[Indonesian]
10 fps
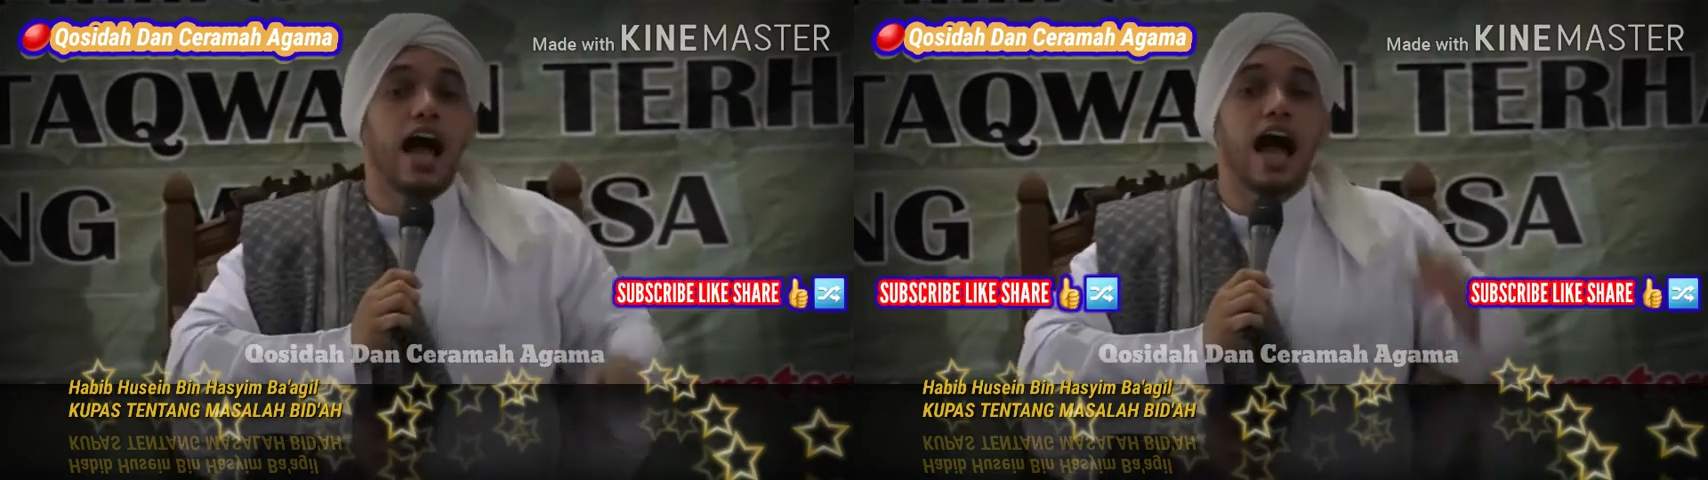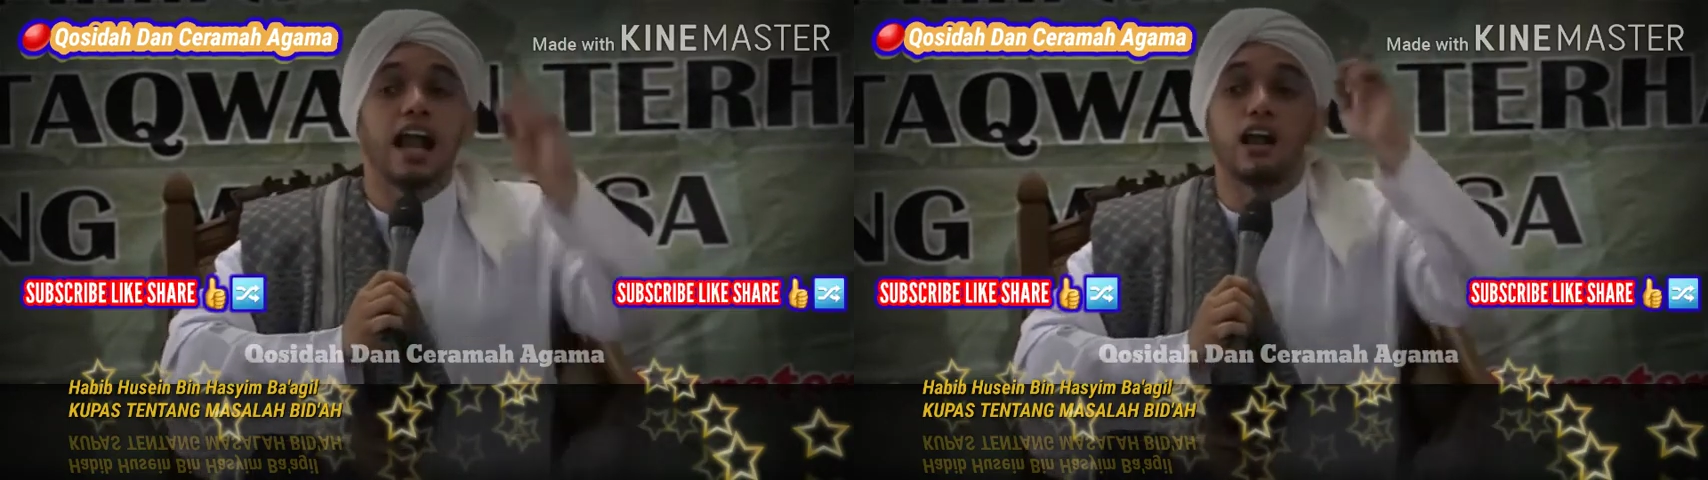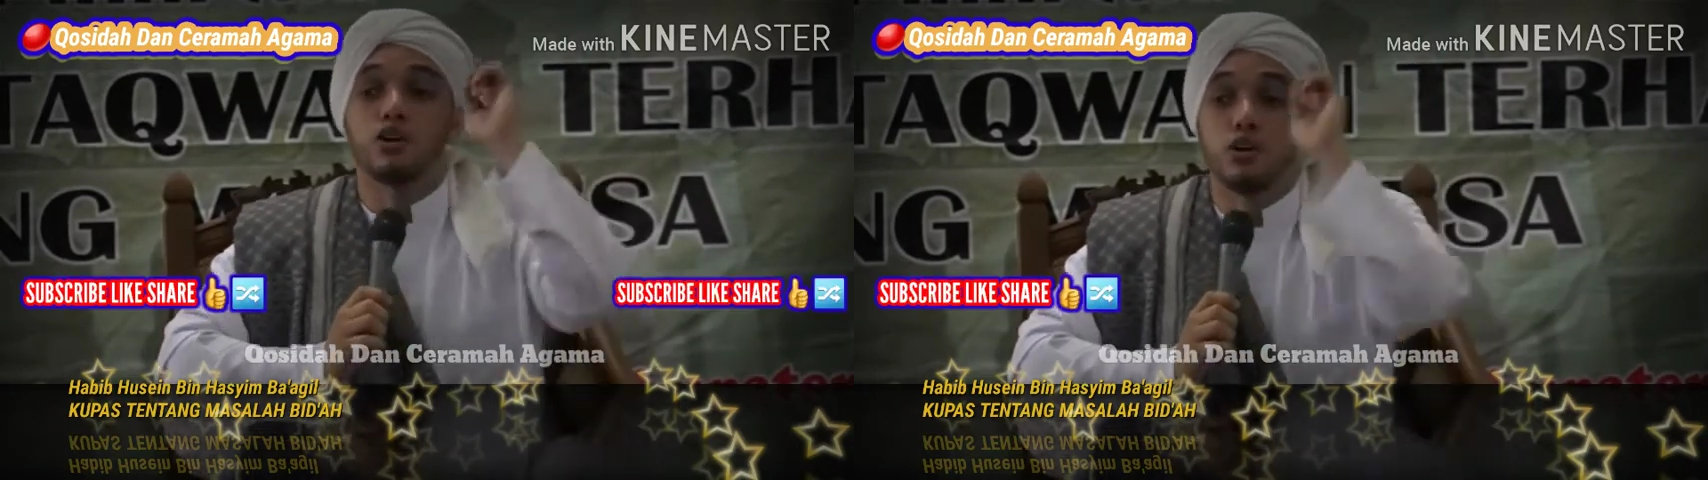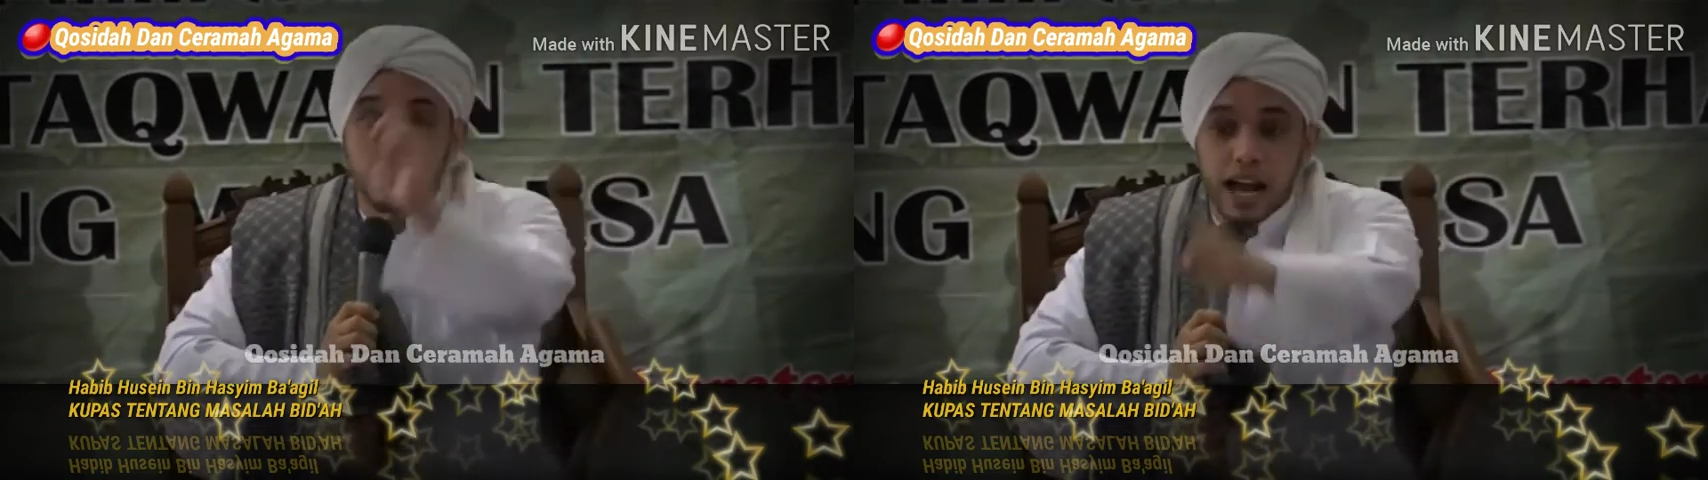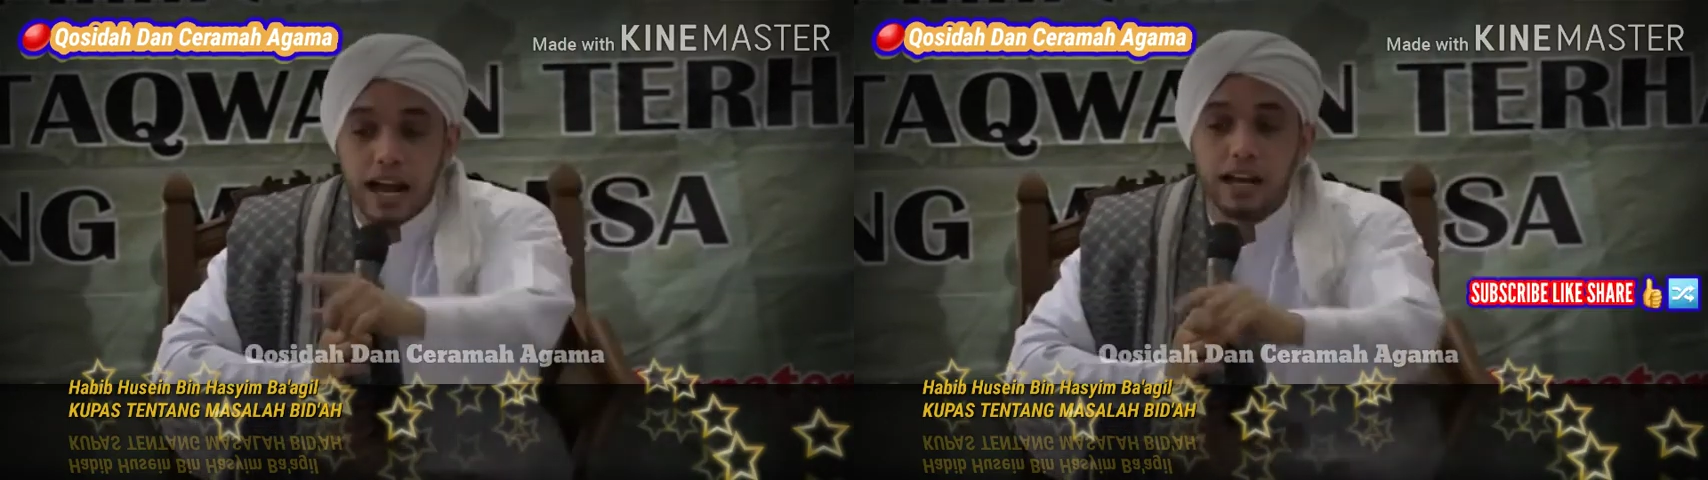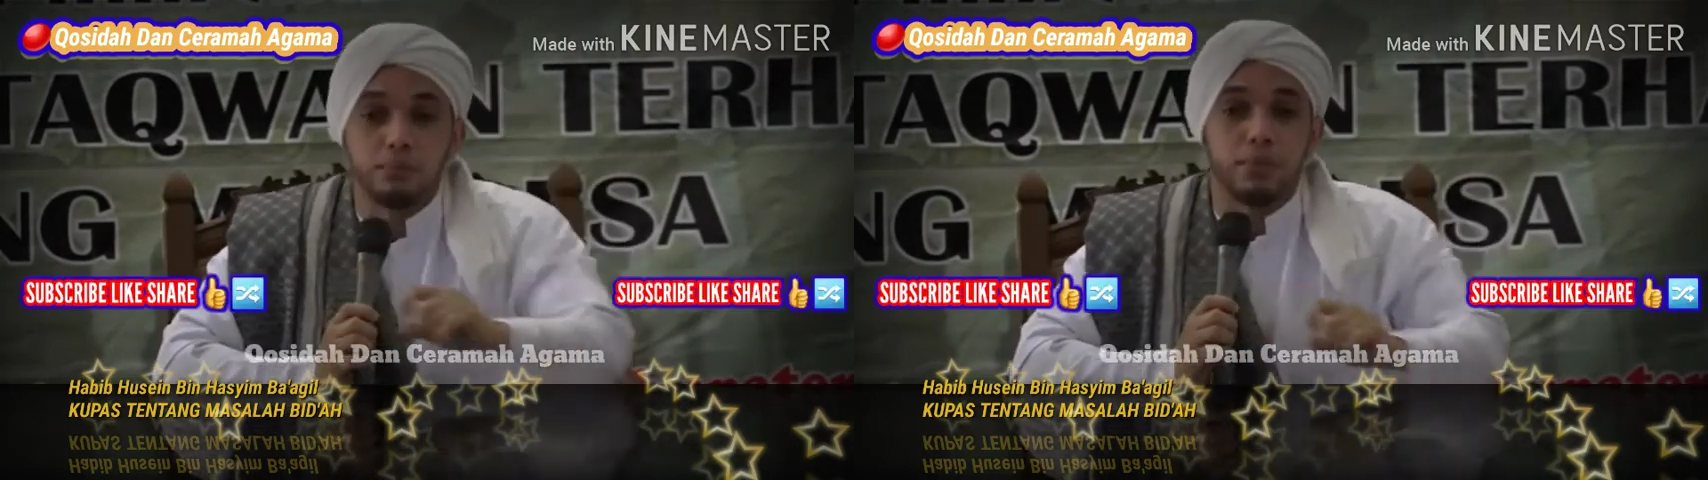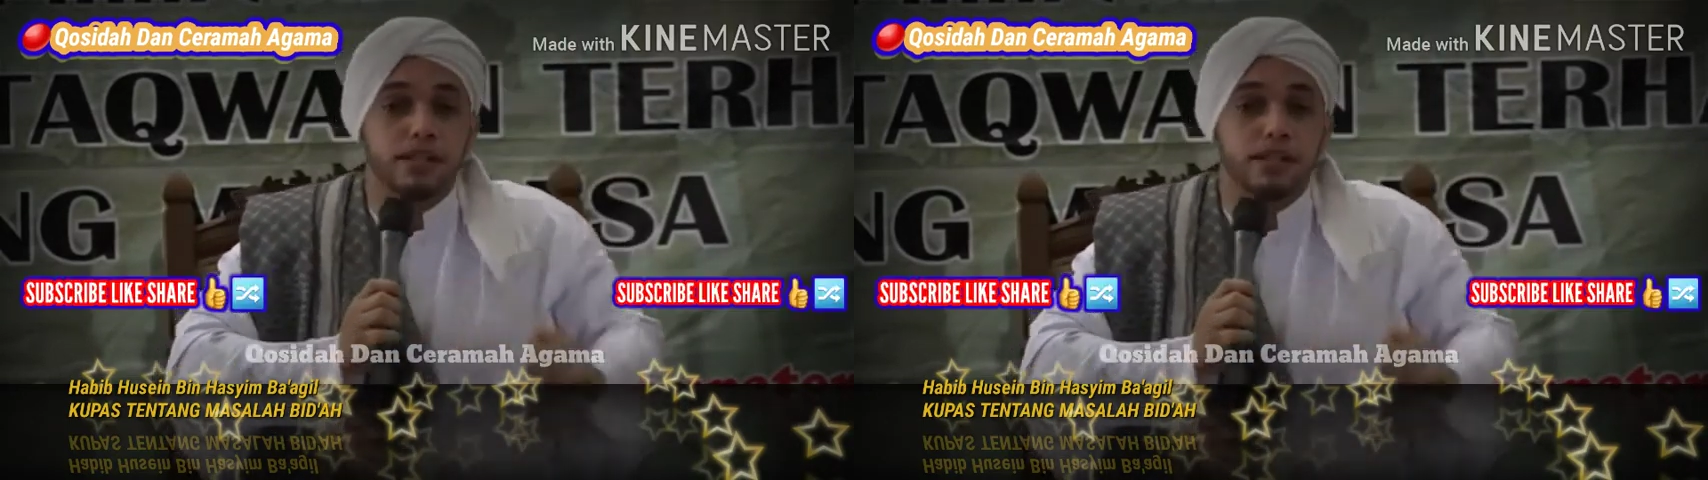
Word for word: Al-Quran